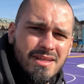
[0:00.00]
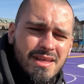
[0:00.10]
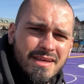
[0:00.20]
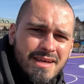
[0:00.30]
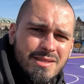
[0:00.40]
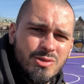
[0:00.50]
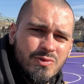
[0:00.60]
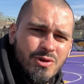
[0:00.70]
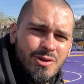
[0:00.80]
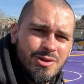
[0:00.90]

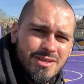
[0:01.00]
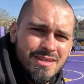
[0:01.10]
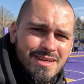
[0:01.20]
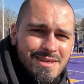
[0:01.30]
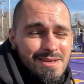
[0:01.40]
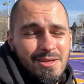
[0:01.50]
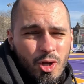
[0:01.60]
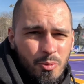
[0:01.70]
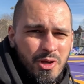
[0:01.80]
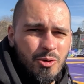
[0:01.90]
Lakersów, kolory
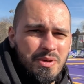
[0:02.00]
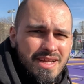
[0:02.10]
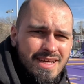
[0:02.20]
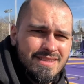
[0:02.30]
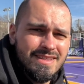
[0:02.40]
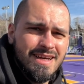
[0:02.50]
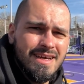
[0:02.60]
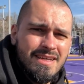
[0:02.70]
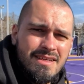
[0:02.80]
Kobiego Bryanta.